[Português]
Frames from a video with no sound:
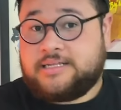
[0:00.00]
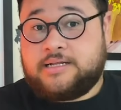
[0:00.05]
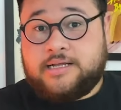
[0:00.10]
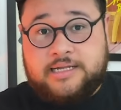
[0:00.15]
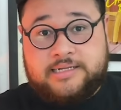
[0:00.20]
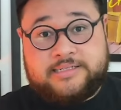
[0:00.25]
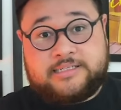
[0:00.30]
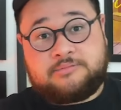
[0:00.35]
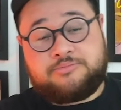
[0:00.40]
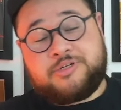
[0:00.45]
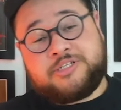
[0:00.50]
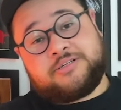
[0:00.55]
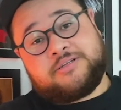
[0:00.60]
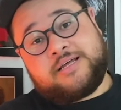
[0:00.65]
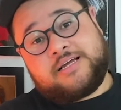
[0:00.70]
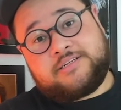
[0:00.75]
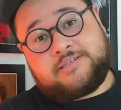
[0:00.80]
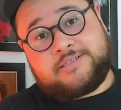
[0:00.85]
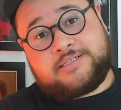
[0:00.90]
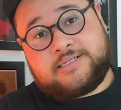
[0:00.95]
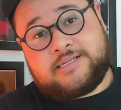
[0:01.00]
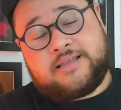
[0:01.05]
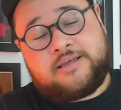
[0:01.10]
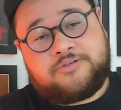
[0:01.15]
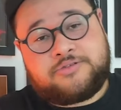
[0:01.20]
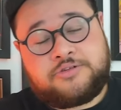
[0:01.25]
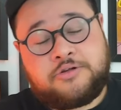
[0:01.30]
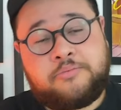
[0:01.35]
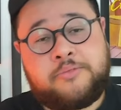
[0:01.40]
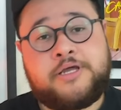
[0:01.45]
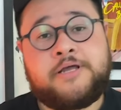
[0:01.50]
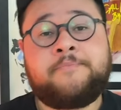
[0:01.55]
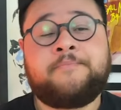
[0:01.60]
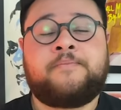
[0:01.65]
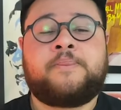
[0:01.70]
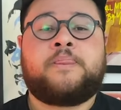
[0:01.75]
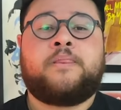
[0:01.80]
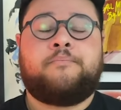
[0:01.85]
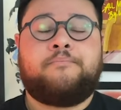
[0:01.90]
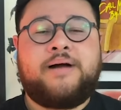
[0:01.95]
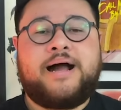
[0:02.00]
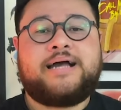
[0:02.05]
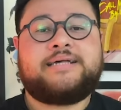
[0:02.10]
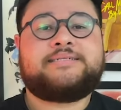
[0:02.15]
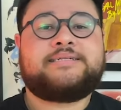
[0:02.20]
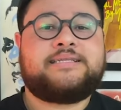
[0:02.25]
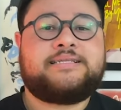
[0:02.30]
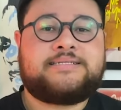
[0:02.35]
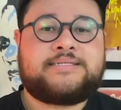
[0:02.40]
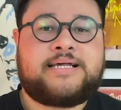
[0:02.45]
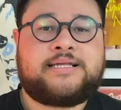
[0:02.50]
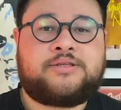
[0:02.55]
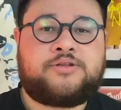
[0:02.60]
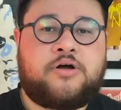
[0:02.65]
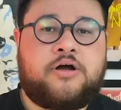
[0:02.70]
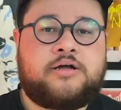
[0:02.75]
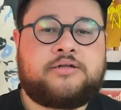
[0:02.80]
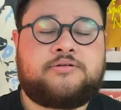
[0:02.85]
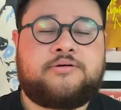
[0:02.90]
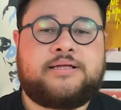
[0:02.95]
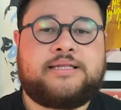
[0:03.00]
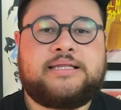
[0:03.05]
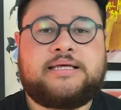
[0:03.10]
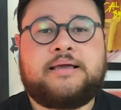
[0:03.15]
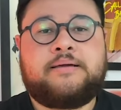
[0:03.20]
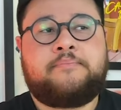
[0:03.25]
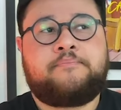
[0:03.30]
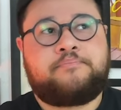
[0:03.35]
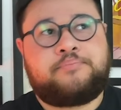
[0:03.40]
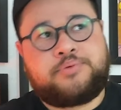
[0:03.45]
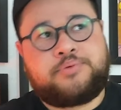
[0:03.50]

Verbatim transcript: e esses personagens iriam sumir, mas eles retornam ali